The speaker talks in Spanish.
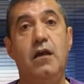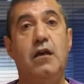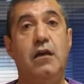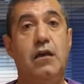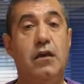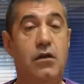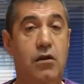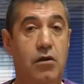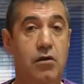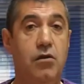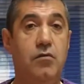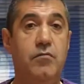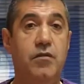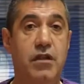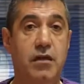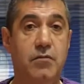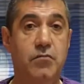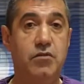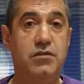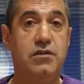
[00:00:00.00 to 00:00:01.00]
Y que no
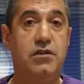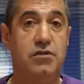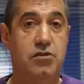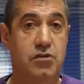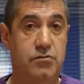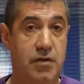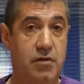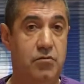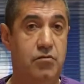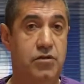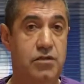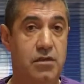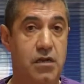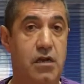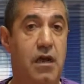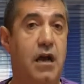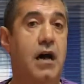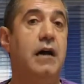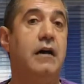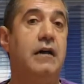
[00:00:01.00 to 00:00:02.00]
olvidemos que nos va a
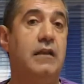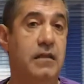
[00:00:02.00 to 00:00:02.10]
costar, a, ah,